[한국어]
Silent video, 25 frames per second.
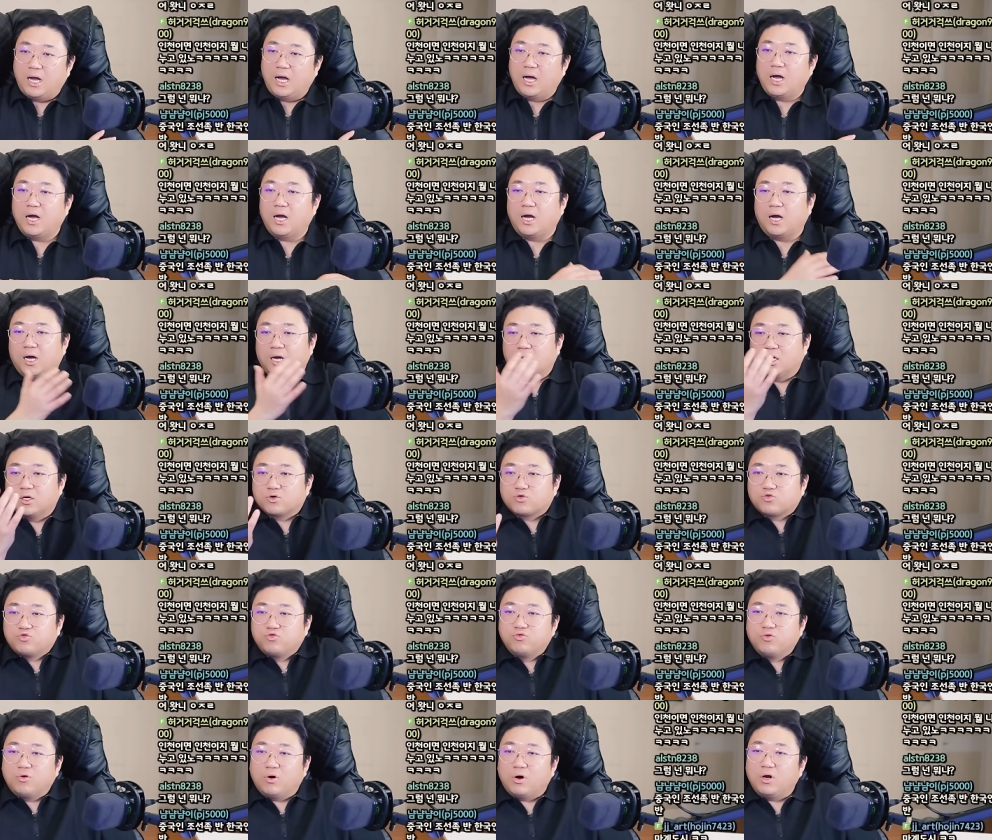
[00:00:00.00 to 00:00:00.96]
아,
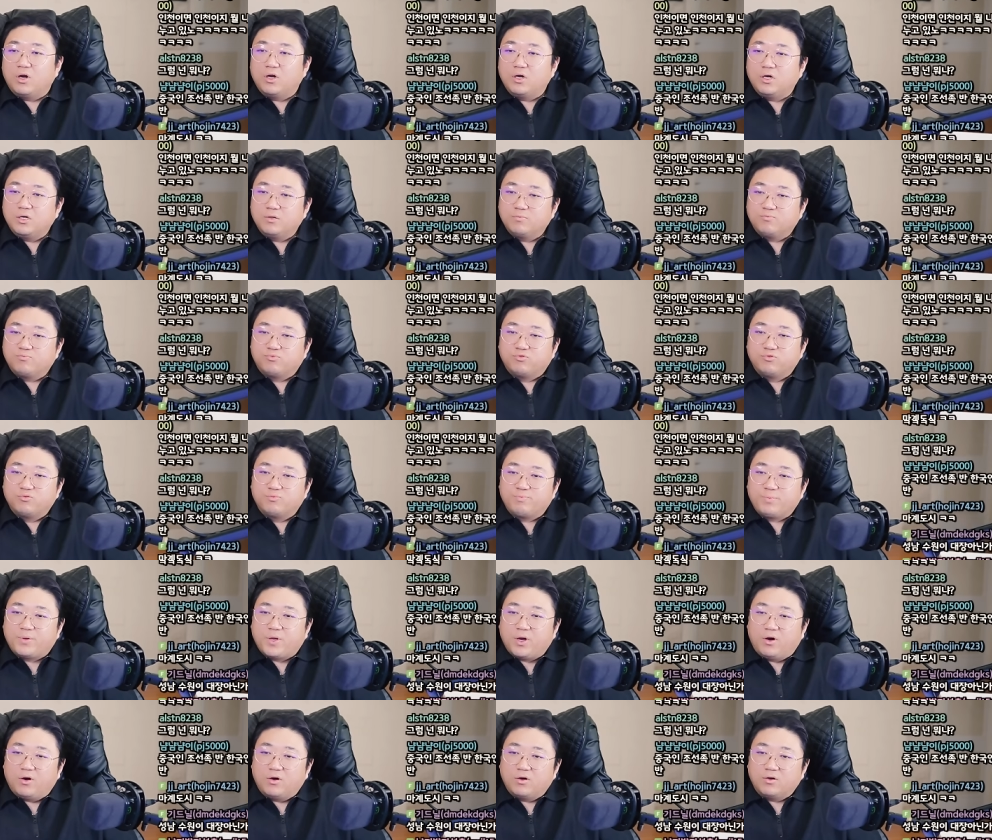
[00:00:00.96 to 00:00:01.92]
9월
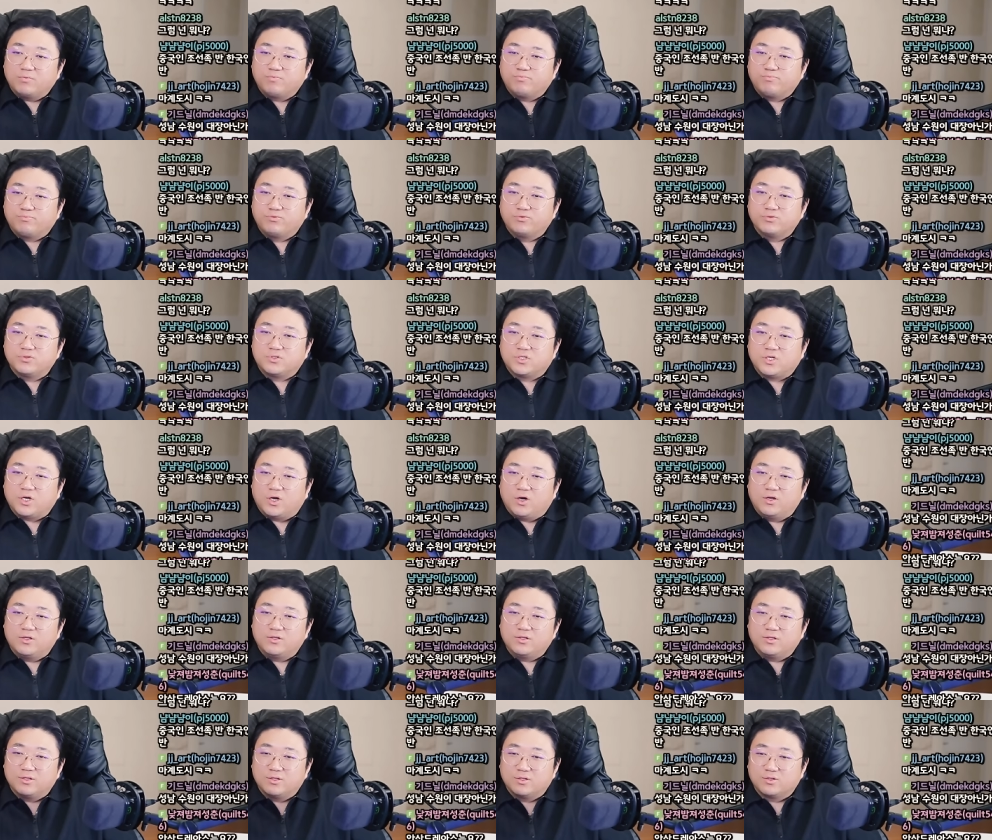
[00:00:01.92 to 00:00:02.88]
부평
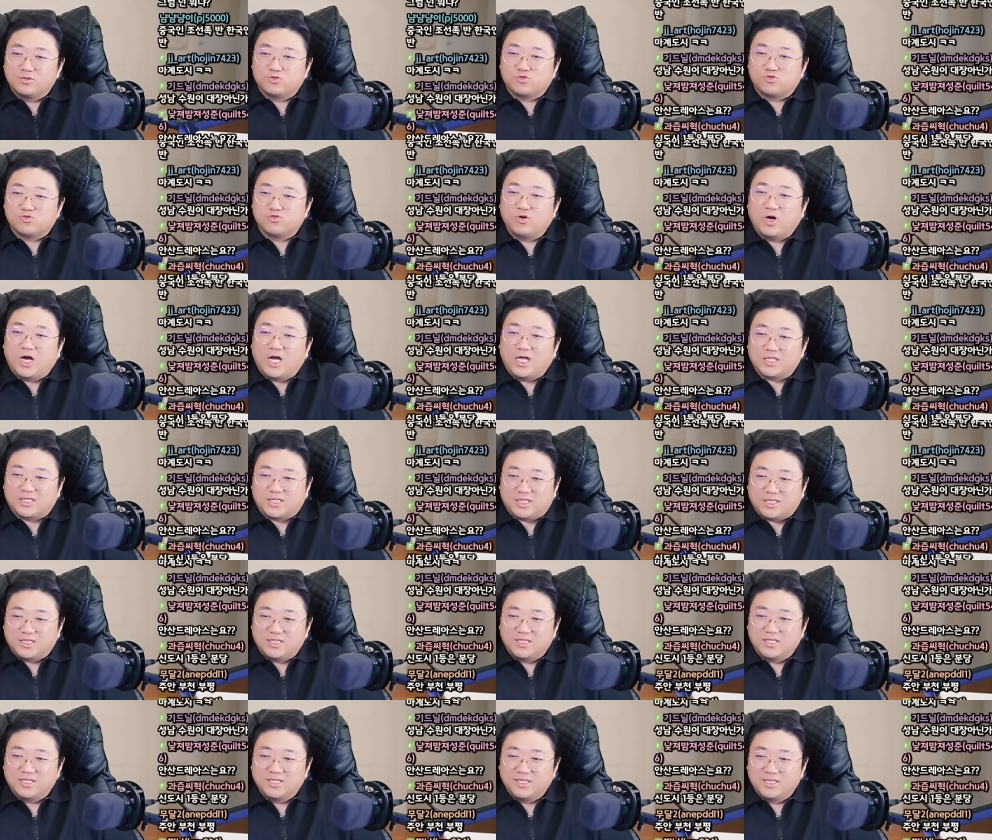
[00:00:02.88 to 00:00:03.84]
부천
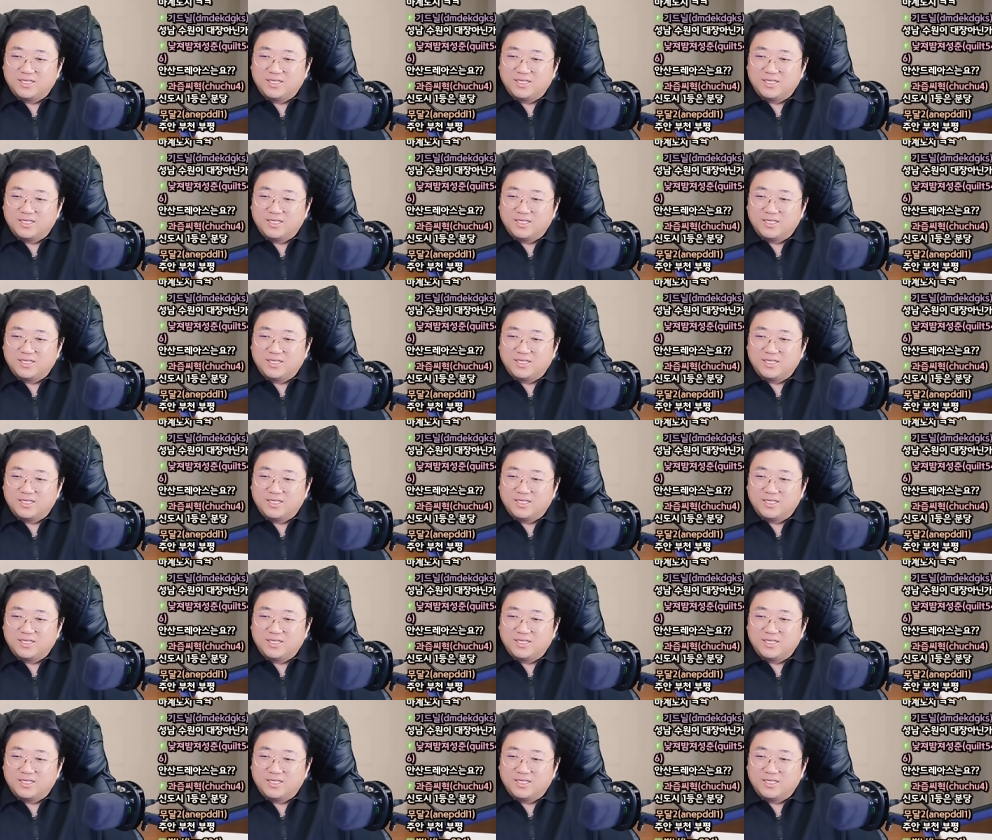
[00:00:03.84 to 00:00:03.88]
주한.